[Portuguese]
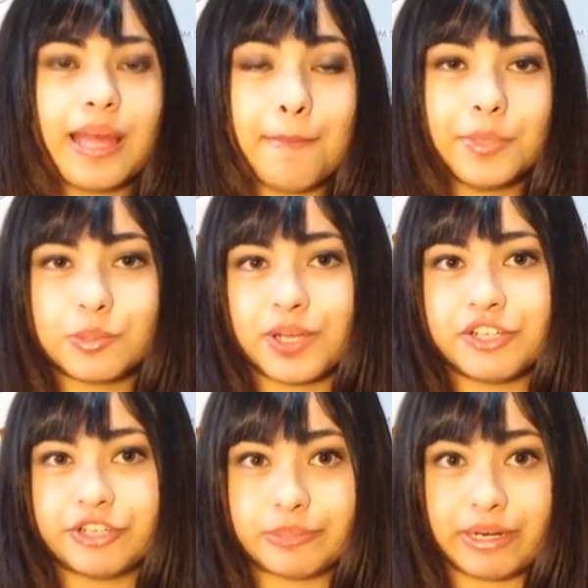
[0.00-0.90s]
É muito mais
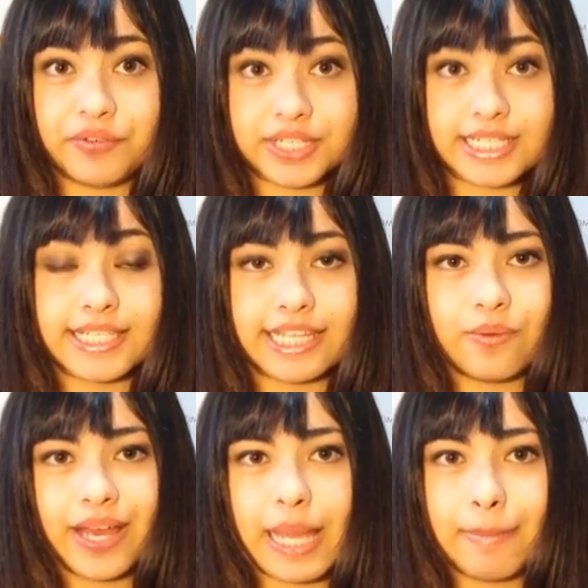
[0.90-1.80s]
difícil para vocês que
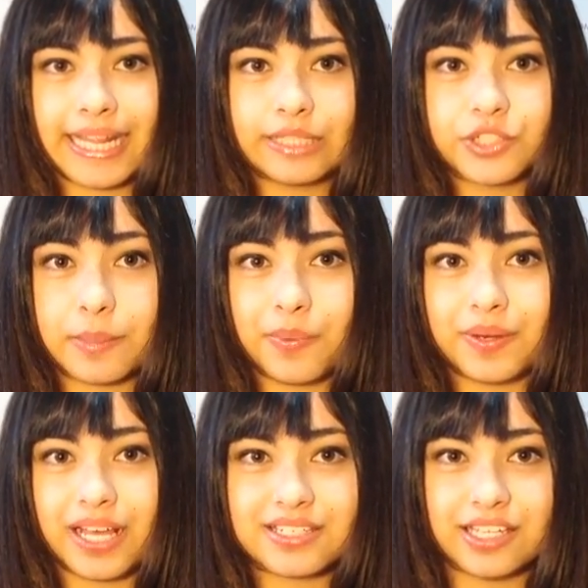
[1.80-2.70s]
estão aí aprendendo
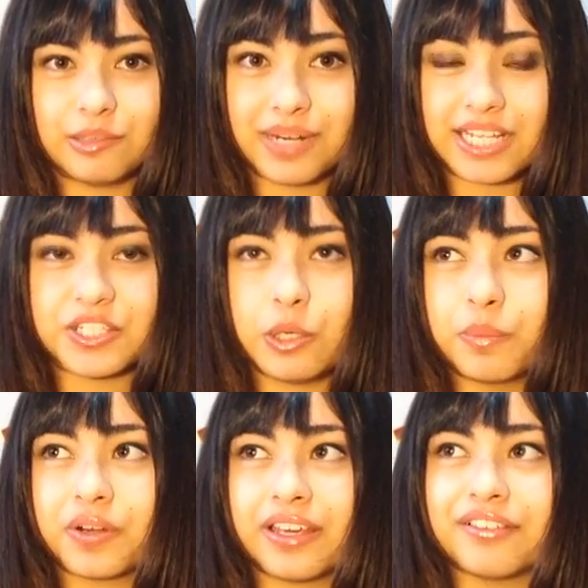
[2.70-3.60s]
japonês aí no Brasil,
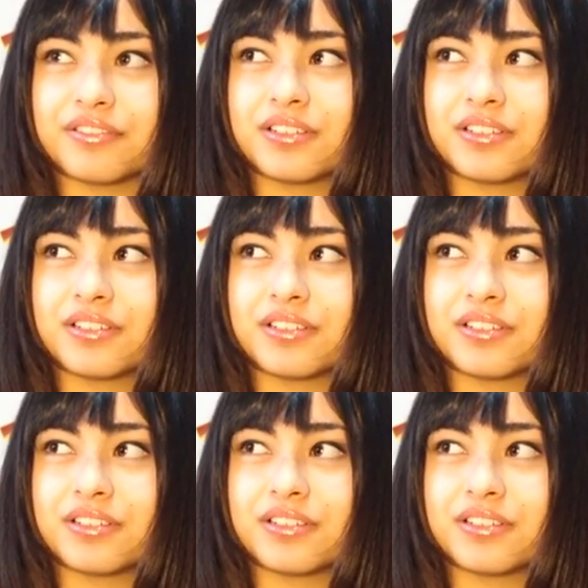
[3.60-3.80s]
porque